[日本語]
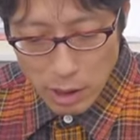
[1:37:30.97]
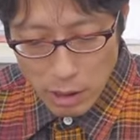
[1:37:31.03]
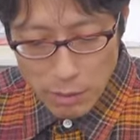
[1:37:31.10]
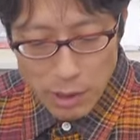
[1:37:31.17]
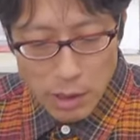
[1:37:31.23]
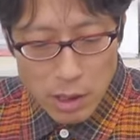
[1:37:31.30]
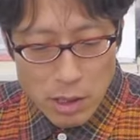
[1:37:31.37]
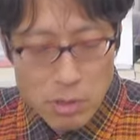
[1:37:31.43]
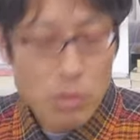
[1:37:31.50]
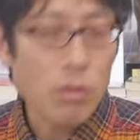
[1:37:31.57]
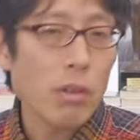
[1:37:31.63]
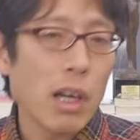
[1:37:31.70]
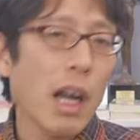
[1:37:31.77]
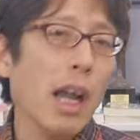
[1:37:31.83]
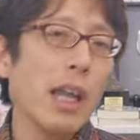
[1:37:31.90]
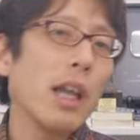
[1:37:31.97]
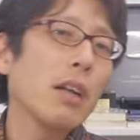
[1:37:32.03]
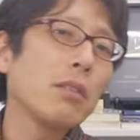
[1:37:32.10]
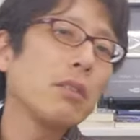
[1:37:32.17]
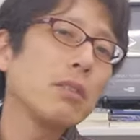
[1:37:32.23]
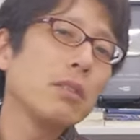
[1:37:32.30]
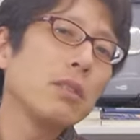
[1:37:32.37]
割以上解
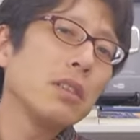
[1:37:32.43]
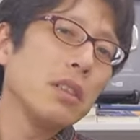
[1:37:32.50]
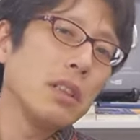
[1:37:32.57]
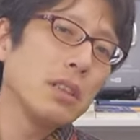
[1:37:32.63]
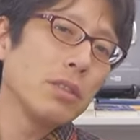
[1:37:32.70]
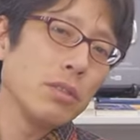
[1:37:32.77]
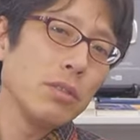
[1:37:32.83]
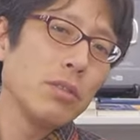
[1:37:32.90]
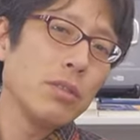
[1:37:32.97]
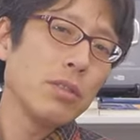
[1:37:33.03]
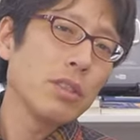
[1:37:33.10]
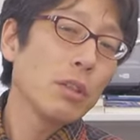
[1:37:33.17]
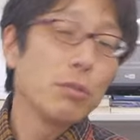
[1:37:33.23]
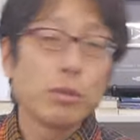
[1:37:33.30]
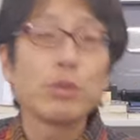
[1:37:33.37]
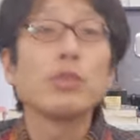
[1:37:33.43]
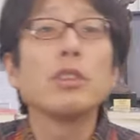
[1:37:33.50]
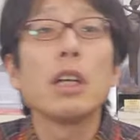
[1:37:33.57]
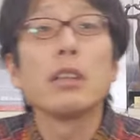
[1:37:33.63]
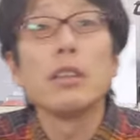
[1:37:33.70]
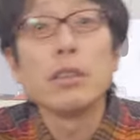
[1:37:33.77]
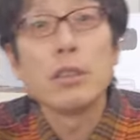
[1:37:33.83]
約するっていうのが普通
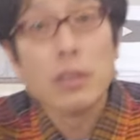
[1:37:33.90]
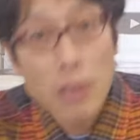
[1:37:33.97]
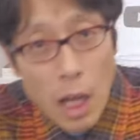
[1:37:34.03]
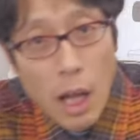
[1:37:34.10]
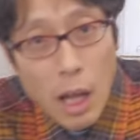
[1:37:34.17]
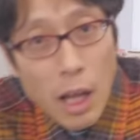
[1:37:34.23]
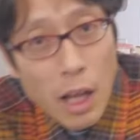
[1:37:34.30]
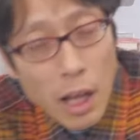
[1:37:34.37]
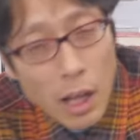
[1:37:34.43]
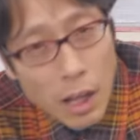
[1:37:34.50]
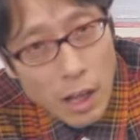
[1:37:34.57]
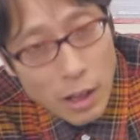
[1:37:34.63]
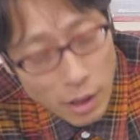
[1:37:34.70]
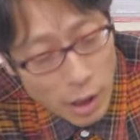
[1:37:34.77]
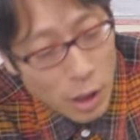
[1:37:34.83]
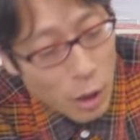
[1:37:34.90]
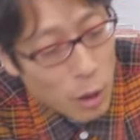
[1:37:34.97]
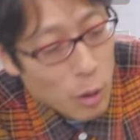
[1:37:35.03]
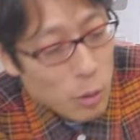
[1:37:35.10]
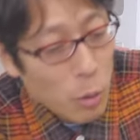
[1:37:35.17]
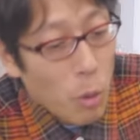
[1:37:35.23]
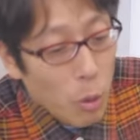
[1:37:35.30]
なんですって。
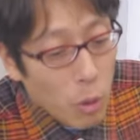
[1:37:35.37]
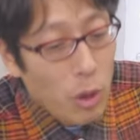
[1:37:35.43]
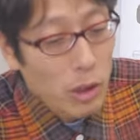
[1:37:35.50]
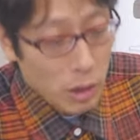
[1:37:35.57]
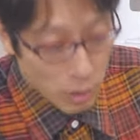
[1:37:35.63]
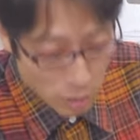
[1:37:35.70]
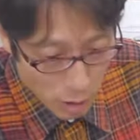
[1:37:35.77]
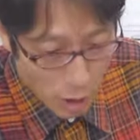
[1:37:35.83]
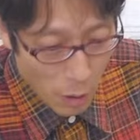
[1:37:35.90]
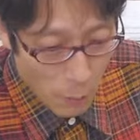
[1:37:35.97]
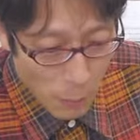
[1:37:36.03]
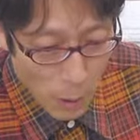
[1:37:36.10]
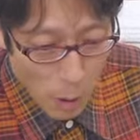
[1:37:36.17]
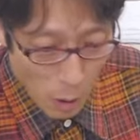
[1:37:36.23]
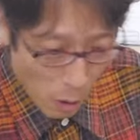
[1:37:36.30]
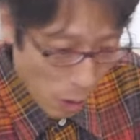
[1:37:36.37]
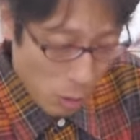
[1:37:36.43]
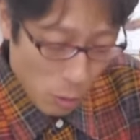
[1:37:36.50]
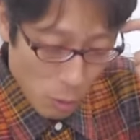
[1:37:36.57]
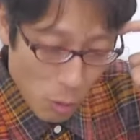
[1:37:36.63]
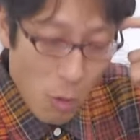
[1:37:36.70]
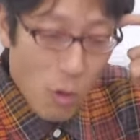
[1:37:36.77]
ところがですね
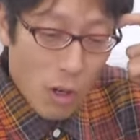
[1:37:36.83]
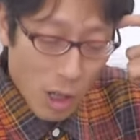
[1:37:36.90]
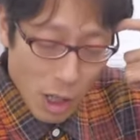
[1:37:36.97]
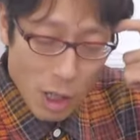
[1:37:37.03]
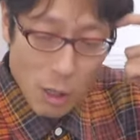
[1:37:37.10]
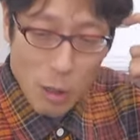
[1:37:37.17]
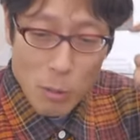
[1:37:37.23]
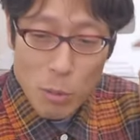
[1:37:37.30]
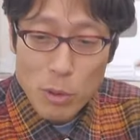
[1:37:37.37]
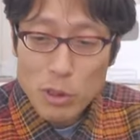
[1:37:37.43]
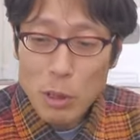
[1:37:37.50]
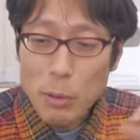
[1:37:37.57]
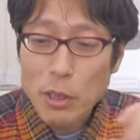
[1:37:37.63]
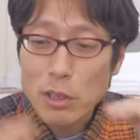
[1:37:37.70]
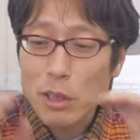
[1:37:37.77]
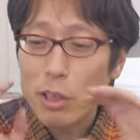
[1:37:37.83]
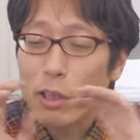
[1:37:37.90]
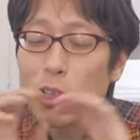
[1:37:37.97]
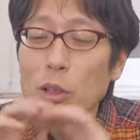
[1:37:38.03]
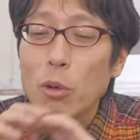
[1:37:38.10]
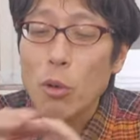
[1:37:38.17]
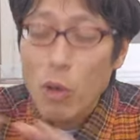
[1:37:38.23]
今回僕が皆さ
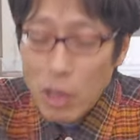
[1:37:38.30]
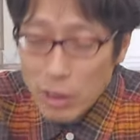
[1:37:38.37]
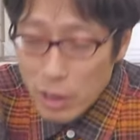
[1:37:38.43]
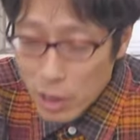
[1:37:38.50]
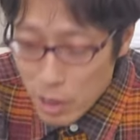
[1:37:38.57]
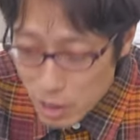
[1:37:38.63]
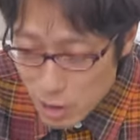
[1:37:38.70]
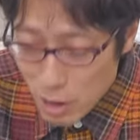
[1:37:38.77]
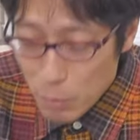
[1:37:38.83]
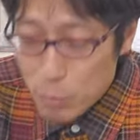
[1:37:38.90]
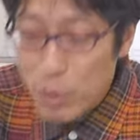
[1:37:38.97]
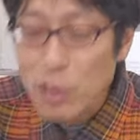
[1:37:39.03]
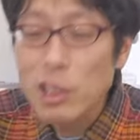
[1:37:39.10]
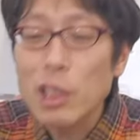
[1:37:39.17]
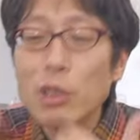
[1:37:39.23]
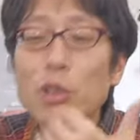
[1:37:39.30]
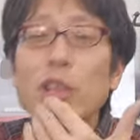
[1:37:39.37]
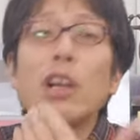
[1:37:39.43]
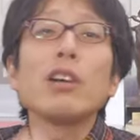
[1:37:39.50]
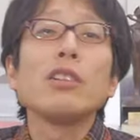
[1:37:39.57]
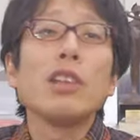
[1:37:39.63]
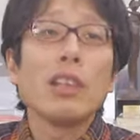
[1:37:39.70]
んにご案内してプレゼント
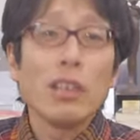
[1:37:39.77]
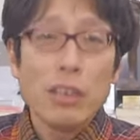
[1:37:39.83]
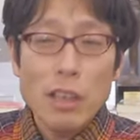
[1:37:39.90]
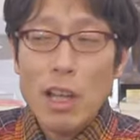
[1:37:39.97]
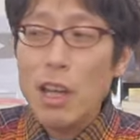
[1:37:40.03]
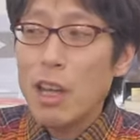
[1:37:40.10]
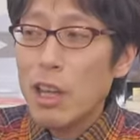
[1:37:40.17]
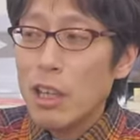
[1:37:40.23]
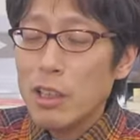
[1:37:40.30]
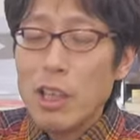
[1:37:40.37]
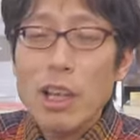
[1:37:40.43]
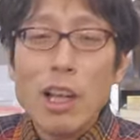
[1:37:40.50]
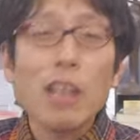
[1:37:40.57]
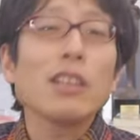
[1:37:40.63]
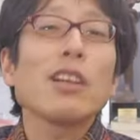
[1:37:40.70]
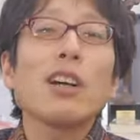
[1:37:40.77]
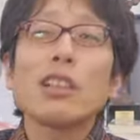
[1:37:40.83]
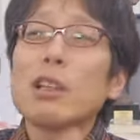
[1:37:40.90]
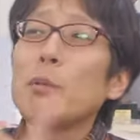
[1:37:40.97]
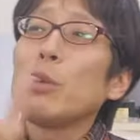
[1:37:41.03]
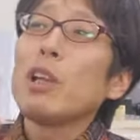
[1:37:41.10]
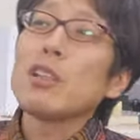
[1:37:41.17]
企画やってで買った
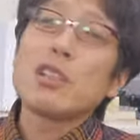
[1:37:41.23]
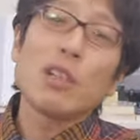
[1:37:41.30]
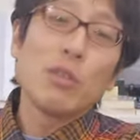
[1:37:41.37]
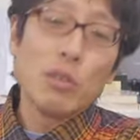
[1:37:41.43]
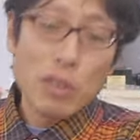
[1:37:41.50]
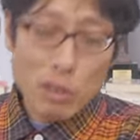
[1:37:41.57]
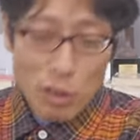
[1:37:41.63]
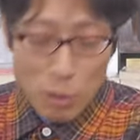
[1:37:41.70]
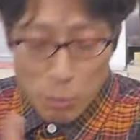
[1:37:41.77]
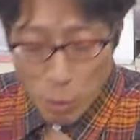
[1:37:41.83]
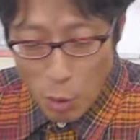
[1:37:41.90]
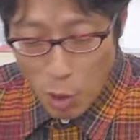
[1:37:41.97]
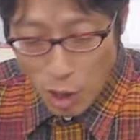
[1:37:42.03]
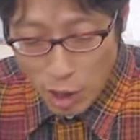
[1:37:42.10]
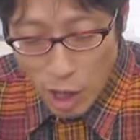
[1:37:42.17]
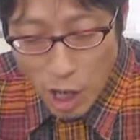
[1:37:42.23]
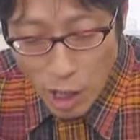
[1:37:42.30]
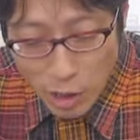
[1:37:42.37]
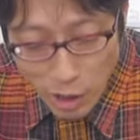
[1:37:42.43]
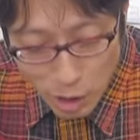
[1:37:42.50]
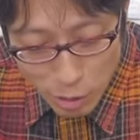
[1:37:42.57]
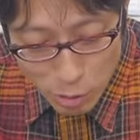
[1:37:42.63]
方もいらっしゃるんですけども
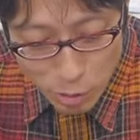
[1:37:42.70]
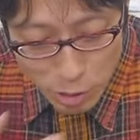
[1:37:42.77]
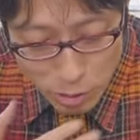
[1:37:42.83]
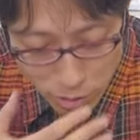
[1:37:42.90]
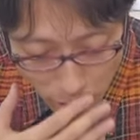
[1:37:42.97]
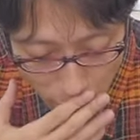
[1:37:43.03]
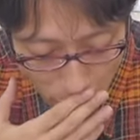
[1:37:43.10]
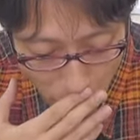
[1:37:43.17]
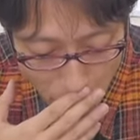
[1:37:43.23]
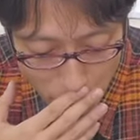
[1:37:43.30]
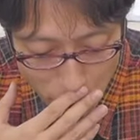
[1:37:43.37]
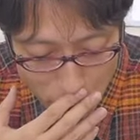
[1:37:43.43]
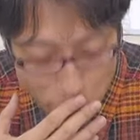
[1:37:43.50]
解約率が